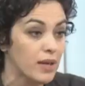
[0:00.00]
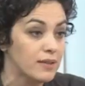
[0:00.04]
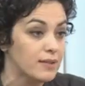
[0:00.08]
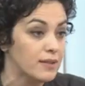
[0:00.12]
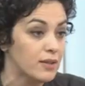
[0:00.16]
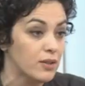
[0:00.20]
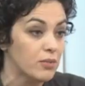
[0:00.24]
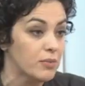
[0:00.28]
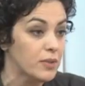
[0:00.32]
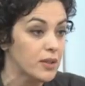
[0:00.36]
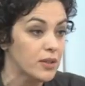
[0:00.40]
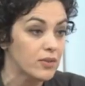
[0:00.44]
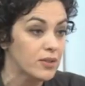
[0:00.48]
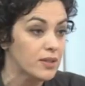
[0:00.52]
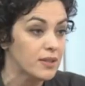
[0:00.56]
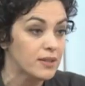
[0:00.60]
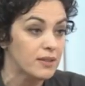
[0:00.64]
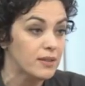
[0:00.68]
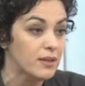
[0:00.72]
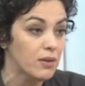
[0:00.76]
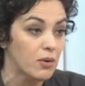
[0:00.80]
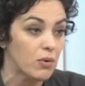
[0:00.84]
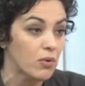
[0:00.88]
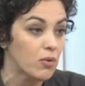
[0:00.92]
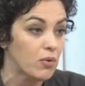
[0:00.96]
ser humano que se
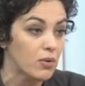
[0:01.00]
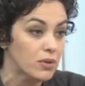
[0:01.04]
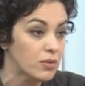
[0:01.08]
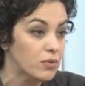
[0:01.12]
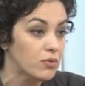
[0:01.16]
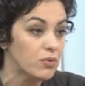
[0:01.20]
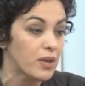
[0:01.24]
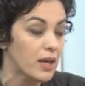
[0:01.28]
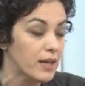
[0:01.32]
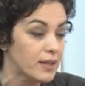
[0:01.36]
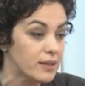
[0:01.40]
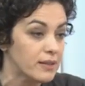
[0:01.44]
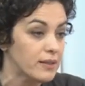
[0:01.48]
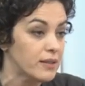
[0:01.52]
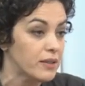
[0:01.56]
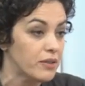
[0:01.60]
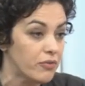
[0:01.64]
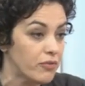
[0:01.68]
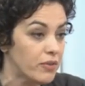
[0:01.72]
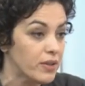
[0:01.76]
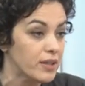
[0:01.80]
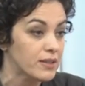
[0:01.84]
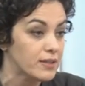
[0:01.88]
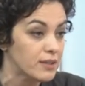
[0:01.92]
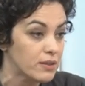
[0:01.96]
deu conta do que, que
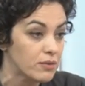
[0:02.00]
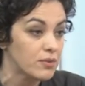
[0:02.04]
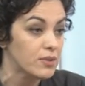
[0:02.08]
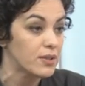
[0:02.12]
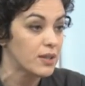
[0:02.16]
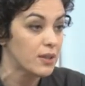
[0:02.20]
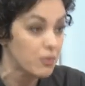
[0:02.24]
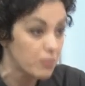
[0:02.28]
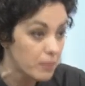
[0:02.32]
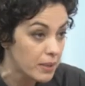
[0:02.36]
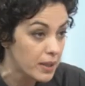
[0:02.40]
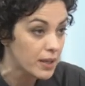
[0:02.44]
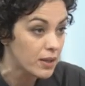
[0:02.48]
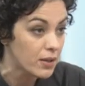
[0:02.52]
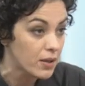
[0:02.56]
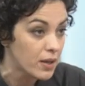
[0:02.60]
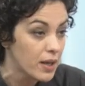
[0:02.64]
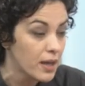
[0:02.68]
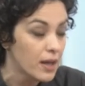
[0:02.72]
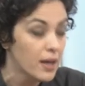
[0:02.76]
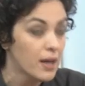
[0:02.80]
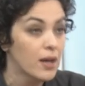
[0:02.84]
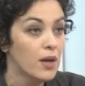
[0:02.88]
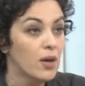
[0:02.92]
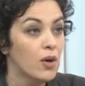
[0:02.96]
significa ser um ser humano. Uhum.
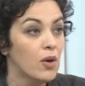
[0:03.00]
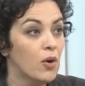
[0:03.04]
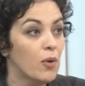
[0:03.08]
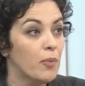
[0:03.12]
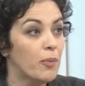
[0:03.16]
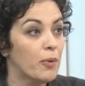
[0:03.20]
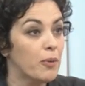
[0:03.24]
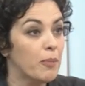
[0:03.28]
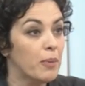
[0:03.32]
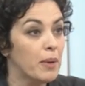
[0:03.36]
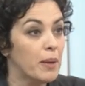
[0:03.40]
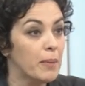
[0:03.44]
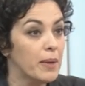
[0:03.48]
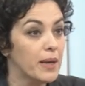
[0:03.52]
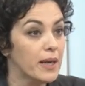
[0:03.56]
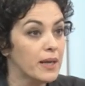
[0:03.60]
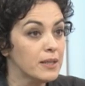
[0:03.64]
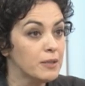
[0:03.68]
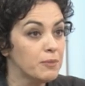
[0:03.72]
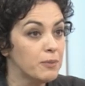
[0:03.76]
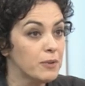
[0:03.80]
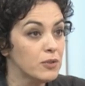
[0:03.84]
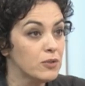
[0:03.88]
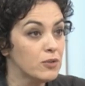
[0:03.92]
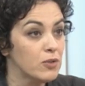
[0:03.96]
O problema é que as
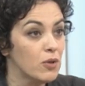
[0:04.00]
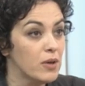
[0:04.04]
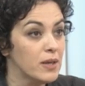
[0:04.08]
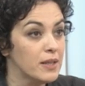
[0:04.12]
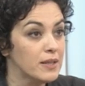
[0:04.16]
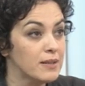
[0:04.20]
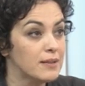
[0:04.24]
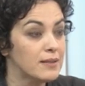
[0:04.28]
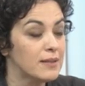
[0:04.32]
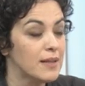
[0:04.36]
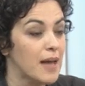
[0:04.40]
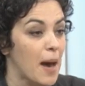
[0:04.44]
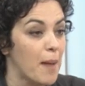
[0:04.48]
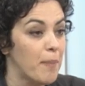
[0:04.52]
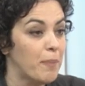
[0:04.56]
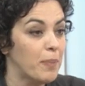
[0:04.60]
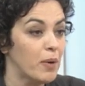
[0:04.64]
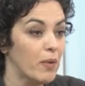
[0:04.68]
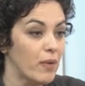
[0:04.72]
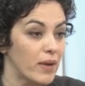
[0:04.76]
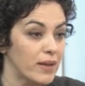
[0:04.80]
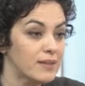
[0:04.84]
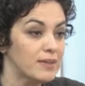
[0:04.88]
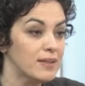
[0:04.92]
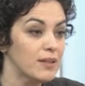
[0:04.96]
pessoas
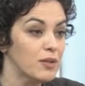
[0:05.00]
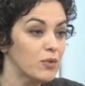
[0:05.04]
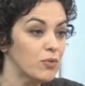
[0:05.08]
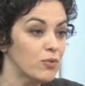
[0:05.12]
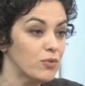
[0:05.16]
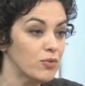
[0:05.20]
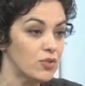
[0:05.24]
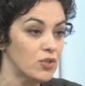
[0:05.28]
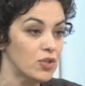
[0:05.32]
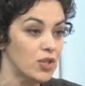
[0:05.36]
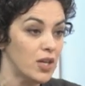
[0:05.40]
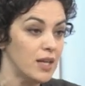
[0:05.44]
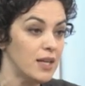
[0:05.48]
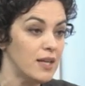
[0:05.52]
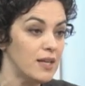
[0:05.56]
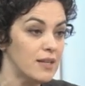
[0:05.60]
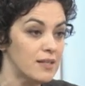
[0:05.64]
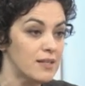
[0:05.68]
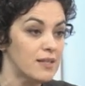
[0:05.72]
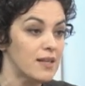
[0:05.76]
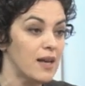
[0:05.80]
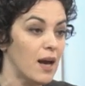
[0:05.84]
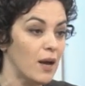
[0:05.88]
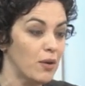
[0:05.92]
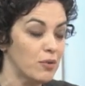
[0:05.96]
tapam essa angústia
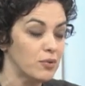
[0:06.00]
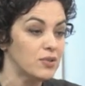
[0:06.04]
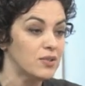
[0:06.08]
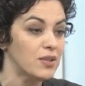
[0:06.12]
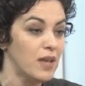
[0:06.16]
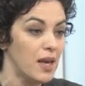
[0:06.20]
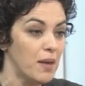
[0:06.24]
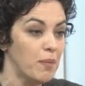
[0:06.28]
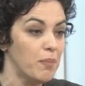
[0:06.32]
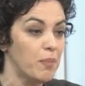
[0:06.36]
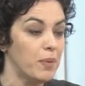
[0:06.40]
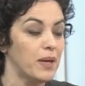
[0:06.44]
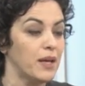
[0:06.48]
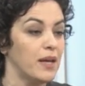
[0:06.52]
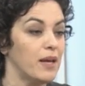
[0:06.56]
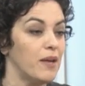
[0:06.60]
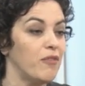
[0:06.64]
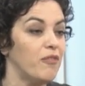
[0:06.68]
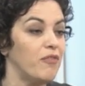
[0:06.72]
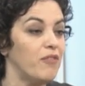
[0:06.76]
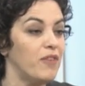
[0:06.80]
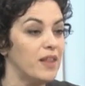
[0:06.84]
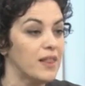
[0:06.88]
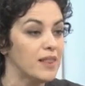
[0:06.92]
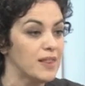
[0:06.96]
inicial sempre,
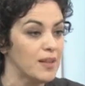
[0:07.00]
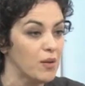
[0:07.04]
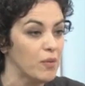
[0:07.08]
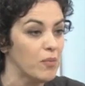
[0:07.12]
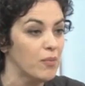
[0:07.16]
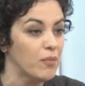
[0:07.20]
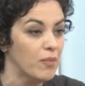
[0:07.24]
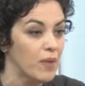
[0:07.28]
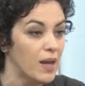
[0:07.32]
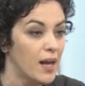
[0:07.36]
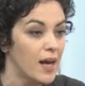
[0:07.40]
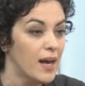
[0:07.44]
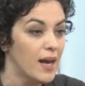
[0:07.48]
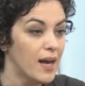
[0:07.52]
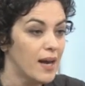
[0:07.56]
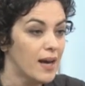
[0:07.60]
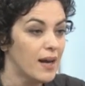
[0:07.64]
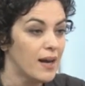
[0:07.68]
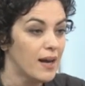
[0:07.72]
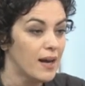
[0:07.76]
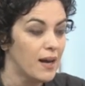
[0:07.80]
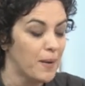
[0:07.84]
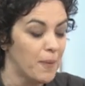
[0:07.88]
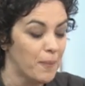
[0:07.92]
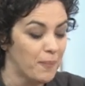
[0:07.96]
evitam
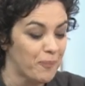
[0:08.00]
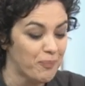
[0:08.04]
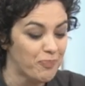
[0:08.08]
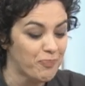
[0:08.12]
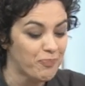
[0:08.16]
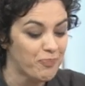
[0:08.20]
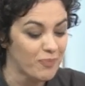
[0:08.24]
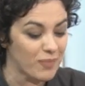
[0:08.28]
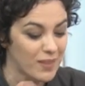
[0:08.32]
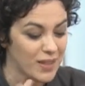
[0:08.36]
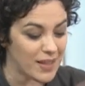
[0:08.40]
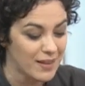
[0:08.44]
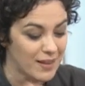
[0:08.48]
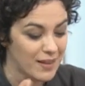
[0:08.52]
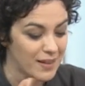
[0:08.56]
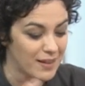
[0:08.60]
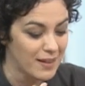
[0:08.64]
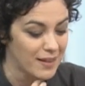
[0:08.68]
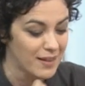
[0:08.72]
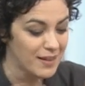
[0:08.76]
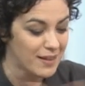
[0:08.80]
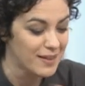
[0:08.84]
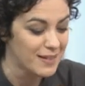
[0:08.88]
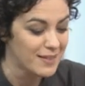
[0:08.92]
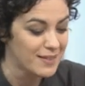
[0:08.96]
um,
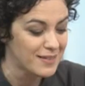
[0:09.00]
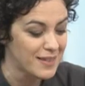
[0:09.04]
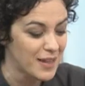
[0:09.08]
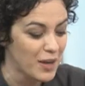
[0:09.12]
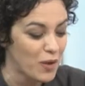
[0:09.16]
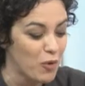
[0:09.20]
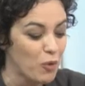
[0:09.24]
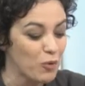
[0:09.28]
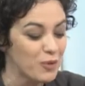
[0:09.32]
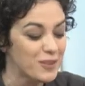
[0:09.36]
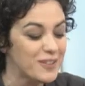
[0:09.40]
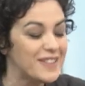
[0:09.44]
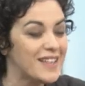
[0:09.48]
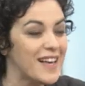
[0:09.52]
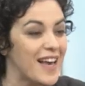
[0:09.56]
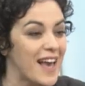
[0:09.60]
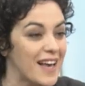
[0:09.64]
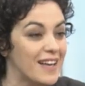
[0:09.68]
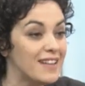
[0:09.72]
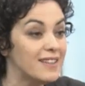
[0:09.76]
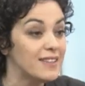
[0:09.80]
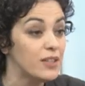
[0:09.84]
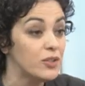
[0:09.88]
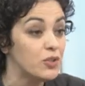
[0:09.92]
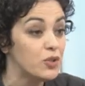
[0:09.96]
é, ter
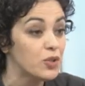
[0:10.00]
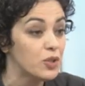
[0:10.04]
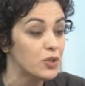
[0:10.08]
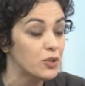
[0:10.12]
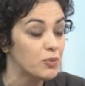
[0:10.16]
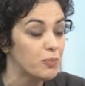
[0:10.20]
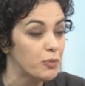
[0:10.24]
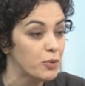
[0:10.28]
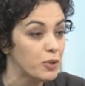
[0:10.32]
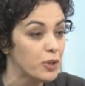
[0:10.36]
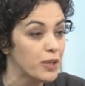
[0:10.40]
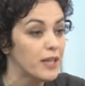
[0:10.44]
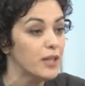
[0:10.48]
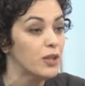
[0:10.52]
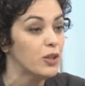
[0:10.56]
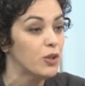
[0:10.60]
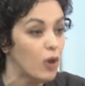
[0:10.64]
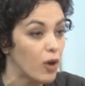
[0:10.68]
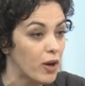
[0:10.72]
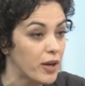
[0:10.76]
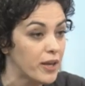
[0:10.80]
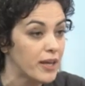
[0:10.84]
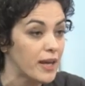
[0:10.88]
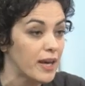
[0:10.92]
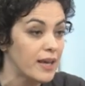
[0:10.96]
consciência disso porque
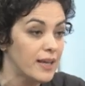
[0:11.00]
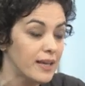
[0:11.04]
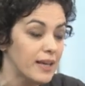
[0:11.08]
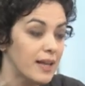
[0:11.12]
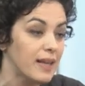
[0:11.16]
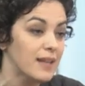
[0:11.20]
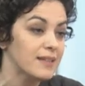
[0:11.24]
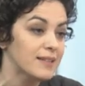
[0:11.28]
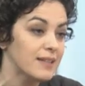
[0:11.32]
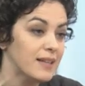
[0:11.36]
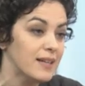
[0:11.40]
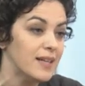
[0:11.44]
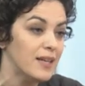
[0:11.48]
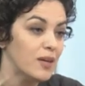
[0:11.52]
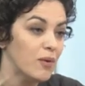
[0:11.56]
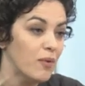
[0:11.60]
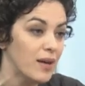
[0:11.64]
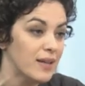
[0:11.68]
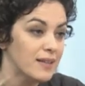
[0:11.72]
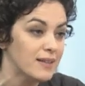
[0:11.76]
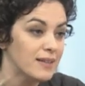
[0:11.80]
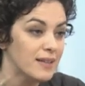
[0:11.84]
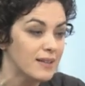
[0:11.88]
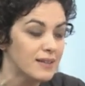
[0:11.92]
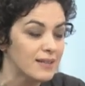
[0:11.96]
dói. E aí elas criam
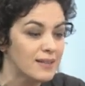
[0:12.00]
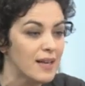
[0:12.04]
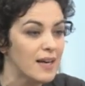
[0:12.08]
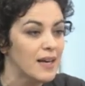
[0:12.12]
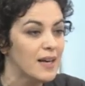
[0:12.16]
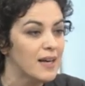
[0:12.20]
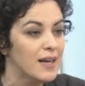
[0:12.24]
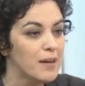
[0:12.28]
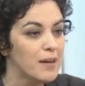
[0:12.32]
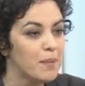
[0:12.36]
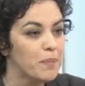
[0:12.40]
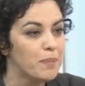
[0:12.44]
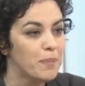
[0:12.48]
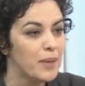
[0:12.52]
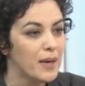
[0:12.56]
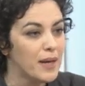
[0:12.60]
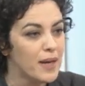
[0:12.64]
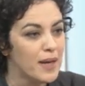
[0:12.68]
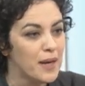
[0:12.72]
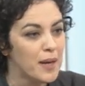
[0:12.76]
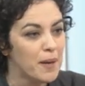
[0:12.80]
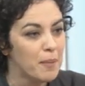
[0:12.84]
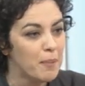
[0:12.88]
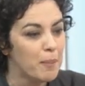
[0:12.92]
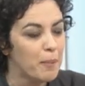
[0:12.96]
essas
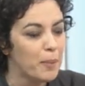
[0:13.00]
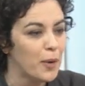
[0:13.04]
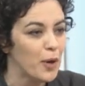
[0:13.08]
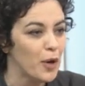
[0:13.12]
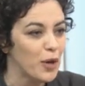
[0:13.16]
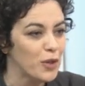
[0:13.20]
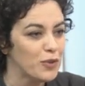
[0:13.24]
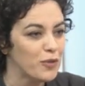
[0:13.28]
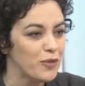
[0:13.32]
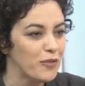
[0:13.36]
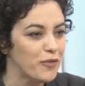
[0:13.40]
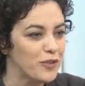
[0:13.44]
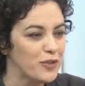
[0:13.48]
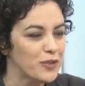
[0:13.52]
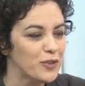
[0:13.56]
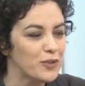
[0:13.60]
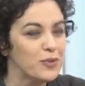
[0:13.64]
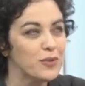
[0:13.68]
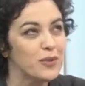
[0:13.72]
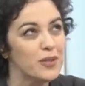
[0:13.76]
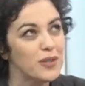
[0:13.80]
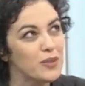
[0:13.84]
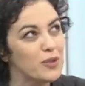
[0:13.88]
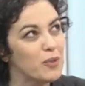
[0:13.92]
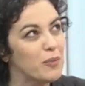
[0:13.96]
é,
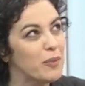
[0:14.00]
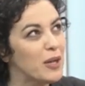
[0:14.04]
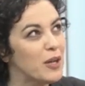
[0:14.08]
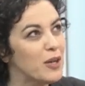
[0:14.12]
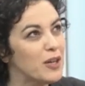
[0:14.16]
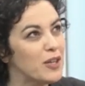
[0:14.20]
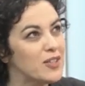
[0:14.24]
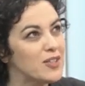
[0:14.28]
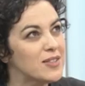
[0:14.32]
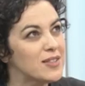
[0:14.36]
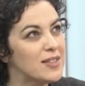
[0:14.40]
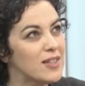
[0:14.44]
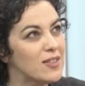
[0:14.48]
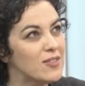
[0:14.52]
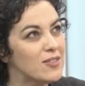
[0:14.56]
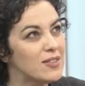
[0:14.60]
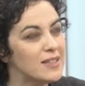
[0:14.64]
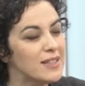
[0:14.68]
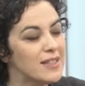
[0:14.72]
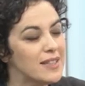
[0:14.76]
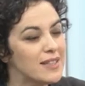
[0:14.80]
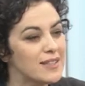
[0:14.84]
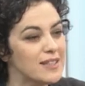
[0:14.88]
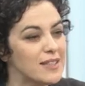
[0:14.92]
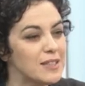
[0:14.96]
proto-fissuras, ou melhor dizendo
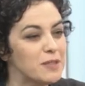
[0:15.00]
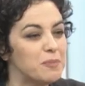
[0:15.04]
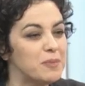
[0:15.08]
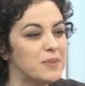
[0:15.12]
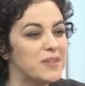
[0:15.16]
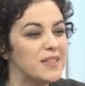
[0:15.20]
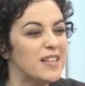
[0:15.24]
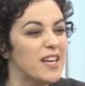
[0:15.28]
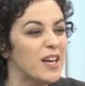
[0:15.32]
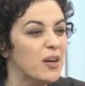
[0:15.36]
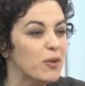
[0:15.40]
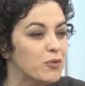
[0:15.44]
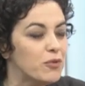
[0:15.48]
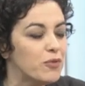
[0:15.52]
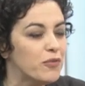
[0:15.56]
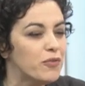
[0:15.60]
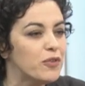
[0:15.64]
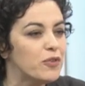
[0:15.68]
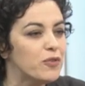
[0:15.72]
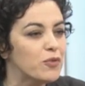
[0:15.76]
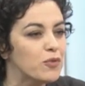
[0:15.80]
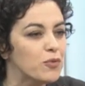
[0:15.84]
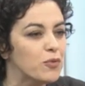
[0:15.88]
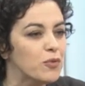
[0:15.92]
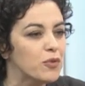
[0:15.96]
assim, essas
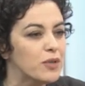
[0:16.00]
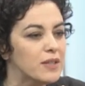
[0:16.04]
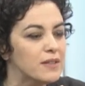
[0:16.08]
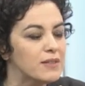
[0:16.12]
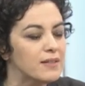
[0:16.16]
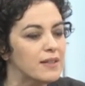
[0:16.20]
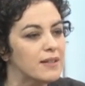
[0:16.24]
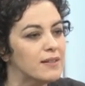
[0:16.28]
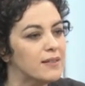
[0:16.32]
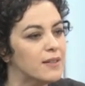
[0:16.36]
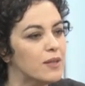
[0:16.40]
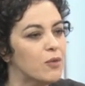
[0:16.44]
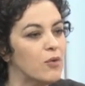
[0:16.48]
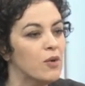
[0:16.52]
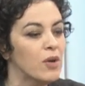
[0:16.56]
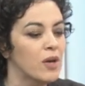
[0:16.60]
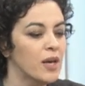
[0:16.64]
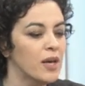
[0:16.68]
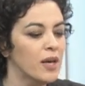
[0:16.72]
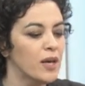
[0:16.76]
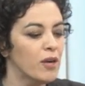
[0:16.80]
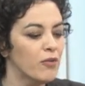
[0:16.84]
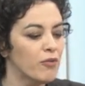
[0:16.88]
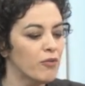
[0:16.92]
pseudo-fissuras, né? Então, eu